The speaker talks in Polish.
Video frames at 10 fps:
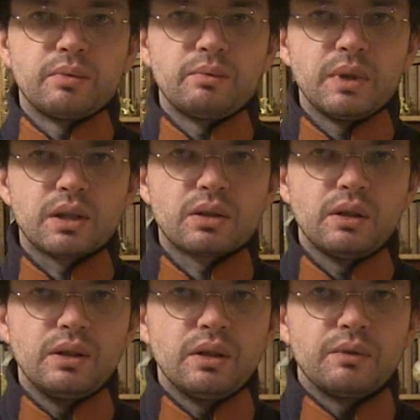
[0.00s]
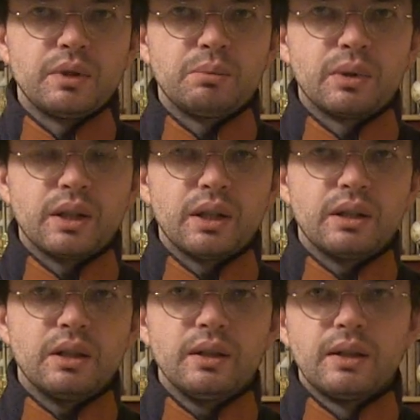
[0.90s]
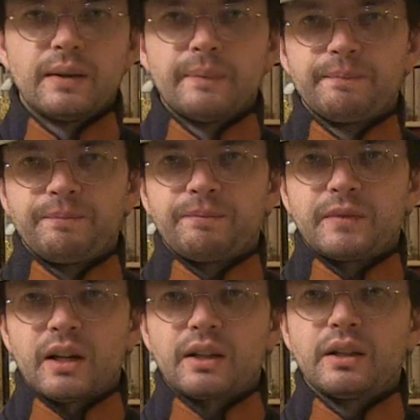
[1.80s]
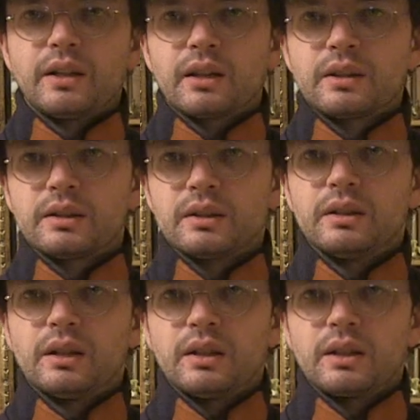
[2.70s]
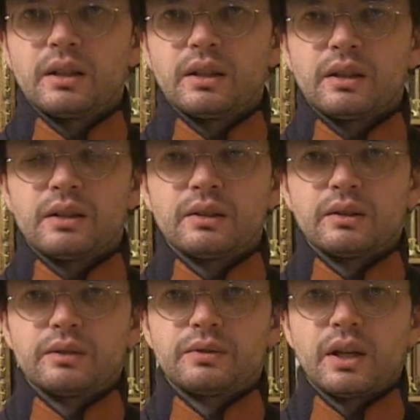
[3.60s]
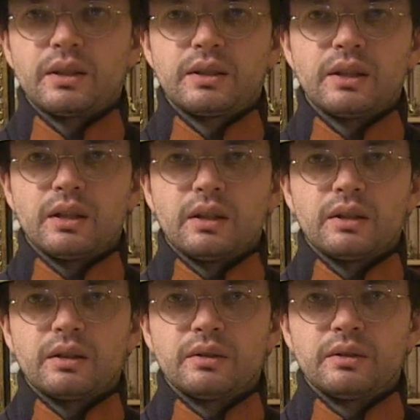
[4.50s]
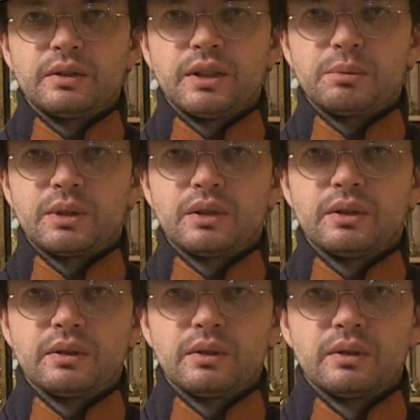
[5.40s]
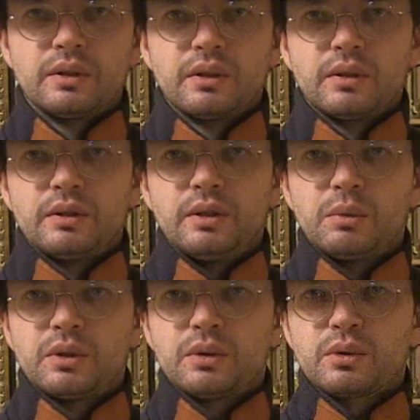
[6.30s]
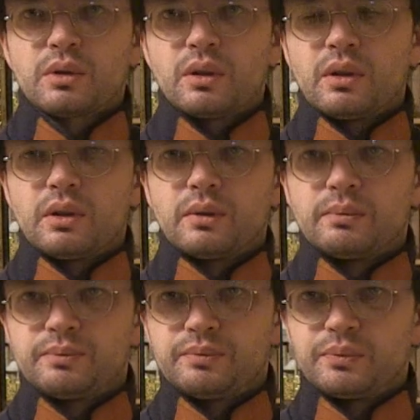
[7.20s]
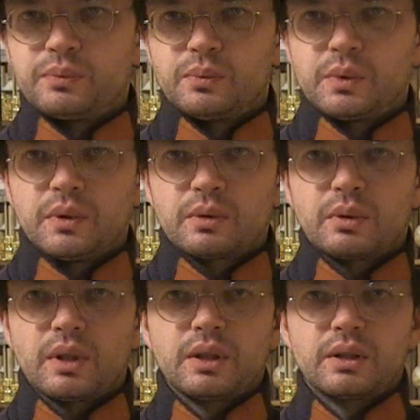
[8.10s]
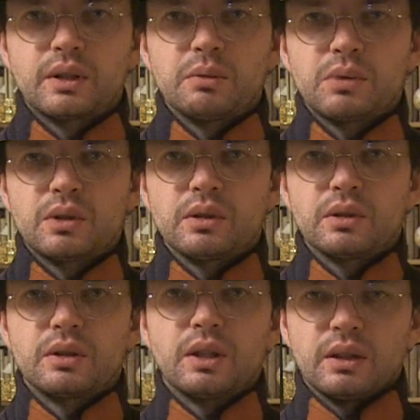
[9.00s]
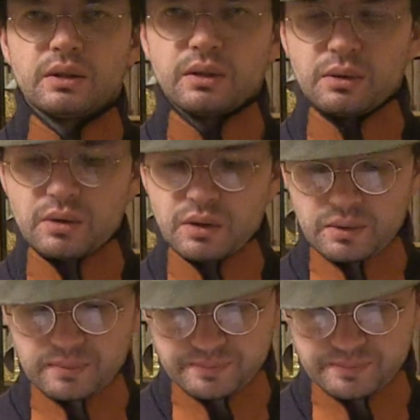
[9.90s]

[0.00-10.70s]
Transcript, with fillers: pierwszoliniowej potęgi, takiej jak e, Anglia, Francja, Niemcy, nie mówiąc już o mm, Związku Radzieckim czy Stanach Zjednoczonych.